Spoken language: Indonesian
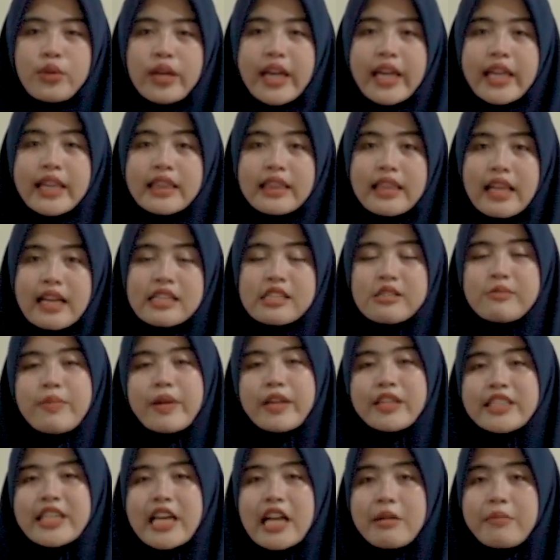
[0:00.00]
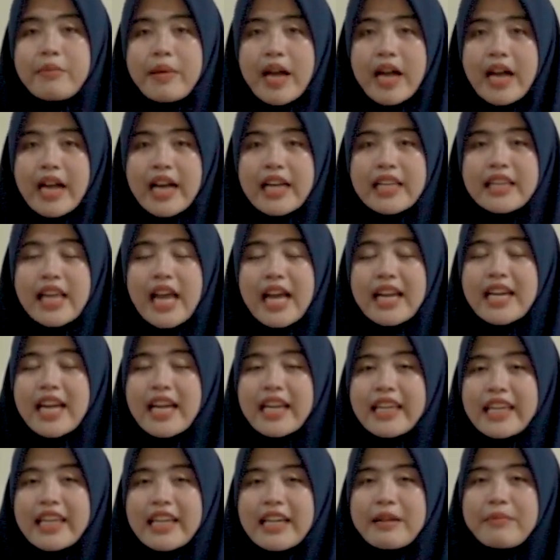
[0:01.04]
kita spesial banget ada
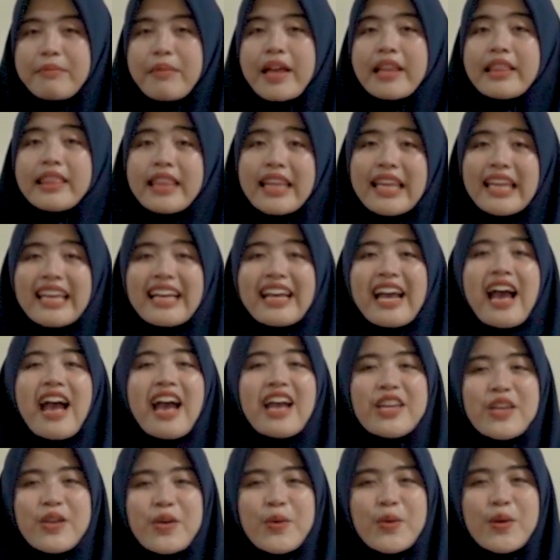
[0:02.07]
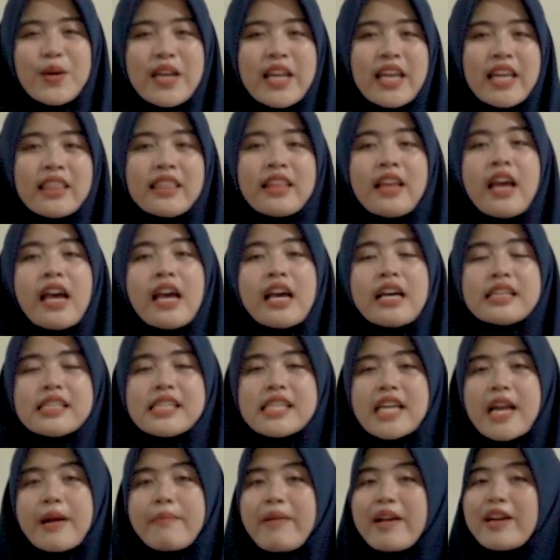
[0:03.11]
kiriman 3 unit
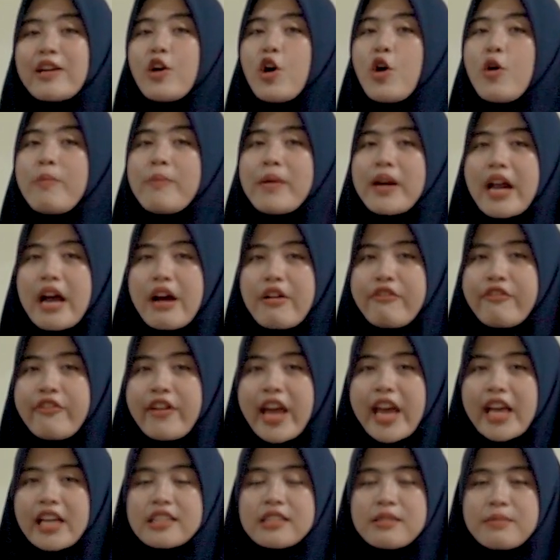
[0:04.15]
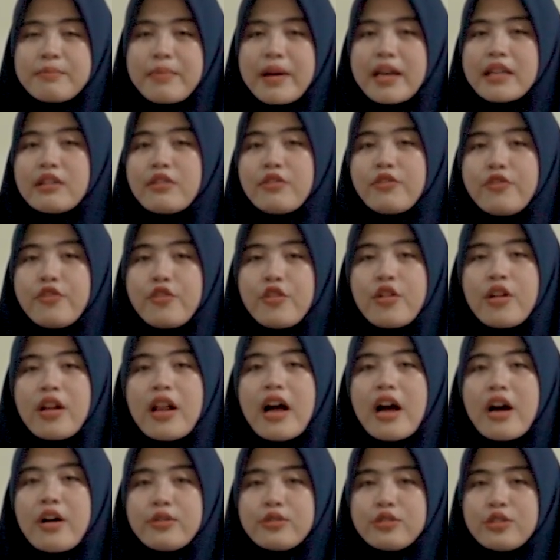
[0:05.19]
senapan Cobra VX4 full
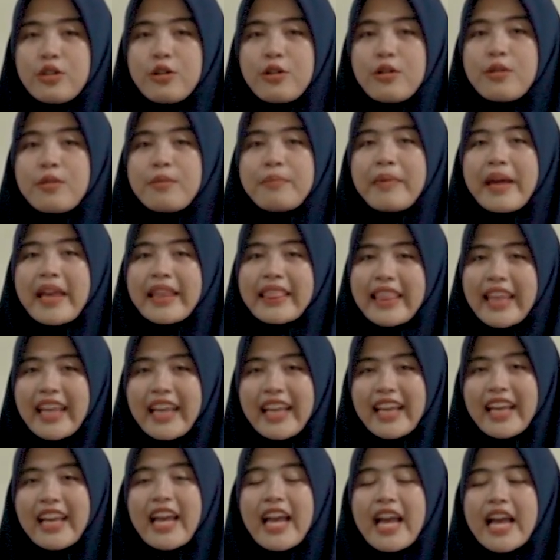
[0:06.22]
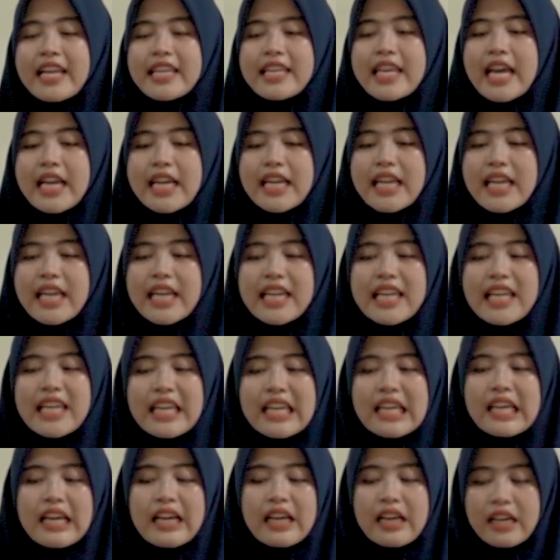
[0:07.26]
automatic. Jadi
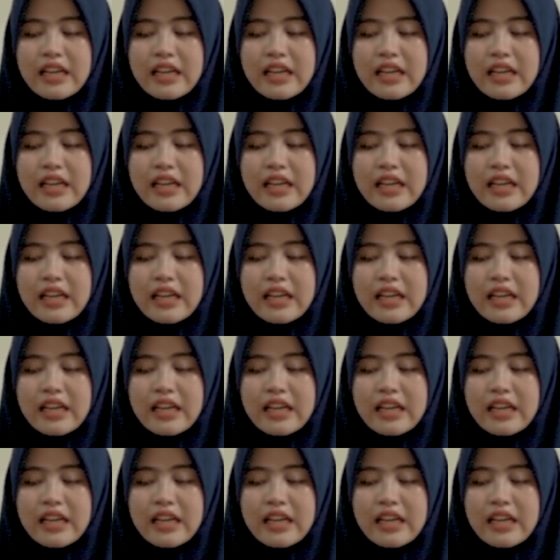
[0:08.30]
ini